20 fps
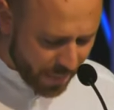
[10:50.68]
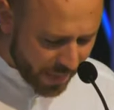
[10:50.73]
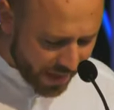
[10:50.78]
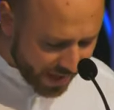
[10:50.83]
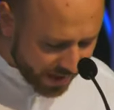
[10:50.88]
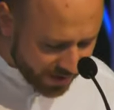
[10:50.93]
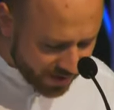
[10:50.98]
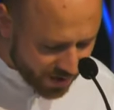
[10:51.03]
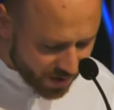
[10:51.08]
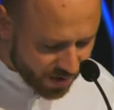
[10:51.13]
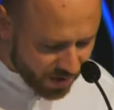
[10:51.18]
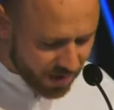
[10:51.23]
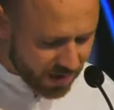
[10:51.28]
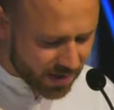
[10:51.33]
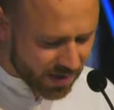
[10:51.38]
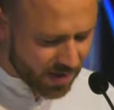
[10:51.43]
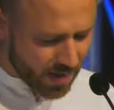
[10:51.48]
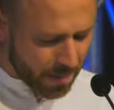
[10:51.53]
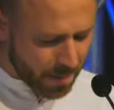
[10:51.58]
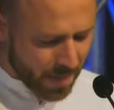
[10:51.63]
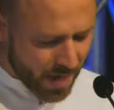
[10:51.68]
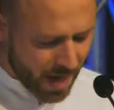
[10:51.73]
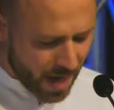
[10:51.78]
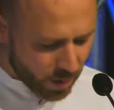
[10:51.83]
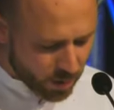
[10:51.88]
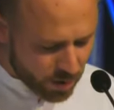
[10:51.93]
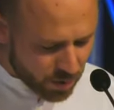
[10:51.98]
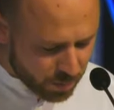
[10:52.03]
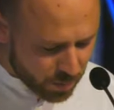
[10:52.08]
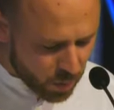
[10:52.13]
ihren Sitz
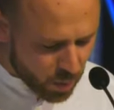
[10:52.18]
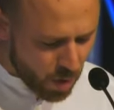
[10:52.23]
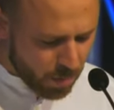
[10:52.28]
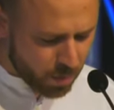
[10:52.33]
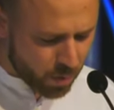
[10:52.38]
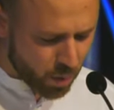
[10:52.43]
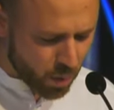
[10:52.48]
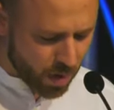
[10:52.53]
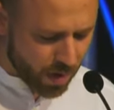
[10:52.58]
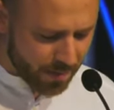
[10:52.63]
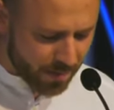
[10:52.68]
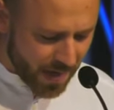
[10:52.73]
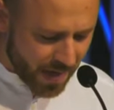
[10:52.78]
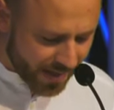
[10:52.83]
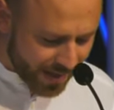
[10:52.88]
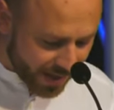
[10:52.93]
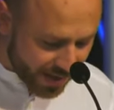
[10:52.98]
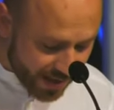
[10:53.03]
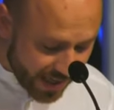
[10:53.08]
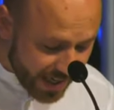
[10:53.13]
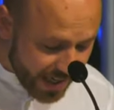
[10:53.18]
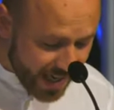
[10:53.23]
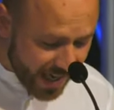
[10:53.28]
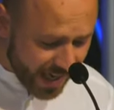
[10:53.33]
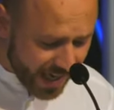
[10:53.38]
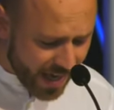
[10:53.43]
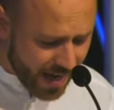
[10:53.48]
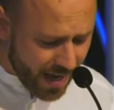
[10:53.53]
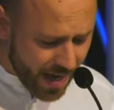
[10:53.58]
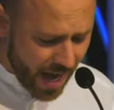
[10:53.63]
aus Purpur, das
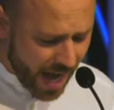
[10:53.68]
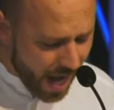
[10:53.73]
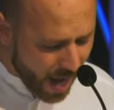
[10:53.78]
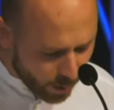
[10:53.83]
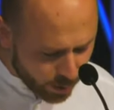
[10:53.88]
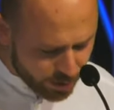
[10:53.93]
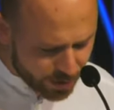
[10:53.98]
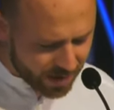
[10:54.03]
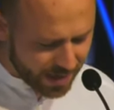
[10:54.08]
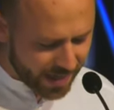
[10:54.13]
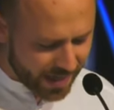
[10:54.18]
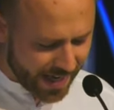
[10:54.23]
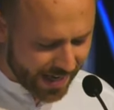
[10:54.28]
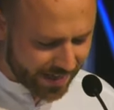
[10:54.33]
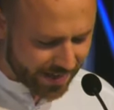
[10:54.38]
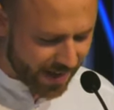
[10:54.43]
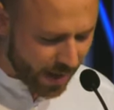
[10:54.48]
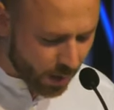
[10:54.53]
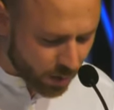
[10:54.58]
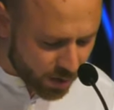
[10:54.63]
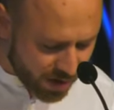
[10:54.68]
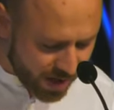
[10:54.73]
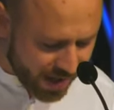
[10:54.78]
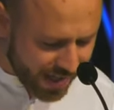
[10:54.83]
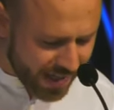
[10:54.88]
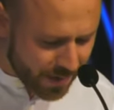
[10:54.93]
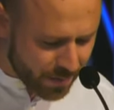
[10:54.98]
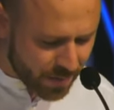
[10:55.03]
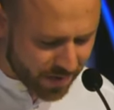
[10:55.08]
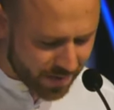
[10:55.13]
Innere ausgelegt aus
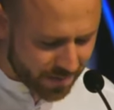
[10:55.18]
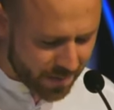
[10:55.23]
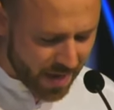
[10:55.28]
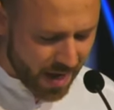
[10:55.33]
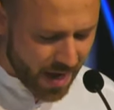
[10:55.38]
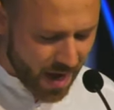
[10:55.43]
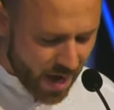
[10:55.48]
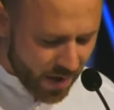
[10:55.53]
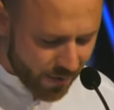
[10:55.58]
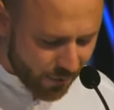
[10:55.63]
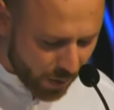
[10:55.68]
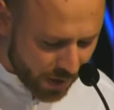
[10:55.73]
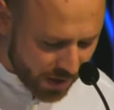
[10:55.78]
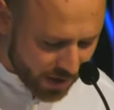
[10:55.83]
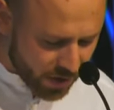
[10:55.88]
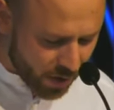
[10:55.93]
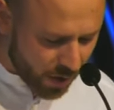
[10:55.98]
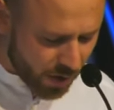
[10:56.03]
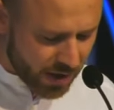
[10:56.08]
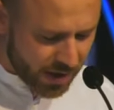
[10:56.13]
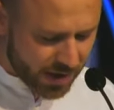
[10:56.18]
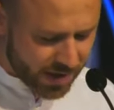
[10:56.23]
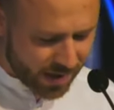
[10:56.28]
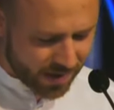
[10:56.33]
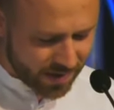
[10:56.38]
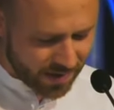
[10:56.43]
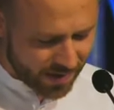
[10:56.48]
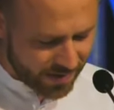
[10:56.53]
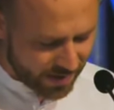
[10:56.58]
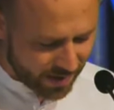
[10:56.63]
Liebe von den
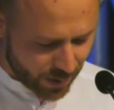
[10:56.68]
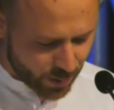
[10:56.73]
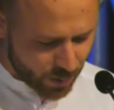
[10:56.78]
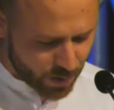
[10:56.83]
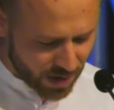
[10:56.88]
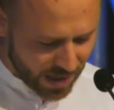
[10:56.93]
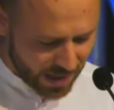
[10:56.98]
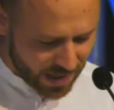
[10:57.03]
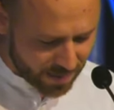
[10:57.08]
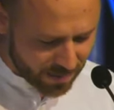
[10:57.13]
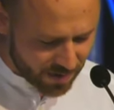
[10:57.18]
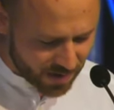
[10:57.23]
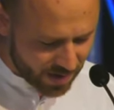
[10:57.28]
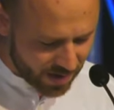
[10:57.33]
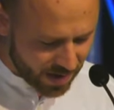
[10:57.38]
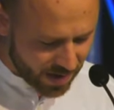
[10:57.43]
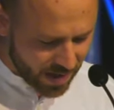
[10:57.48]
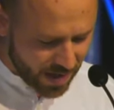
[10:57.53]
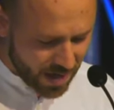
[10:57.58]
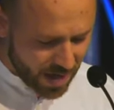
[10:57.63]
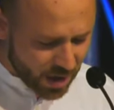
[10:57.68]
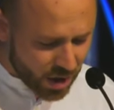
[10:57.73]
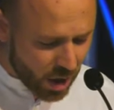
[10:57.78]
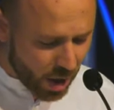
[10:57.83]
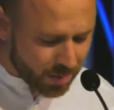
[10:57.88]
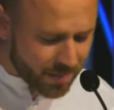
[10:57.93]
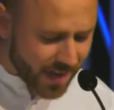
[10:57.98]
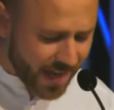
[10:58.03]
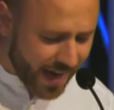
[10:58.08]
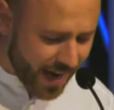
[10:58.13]
Töchtern Jerusalems.
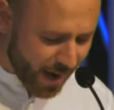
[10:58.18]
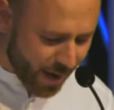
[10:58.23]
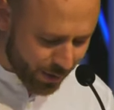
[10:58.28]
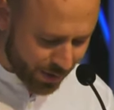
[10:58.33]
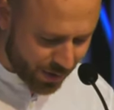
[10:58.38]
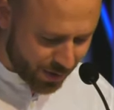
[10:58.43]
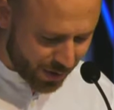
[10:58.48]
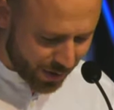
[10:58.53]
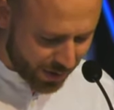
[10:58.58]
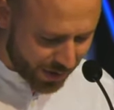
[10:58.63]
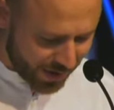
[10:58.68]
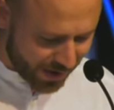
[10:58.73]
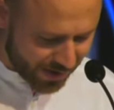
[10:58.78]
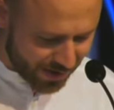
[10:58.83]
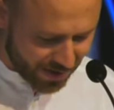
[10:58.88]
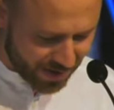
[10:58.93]
Kommt heraus, Töchter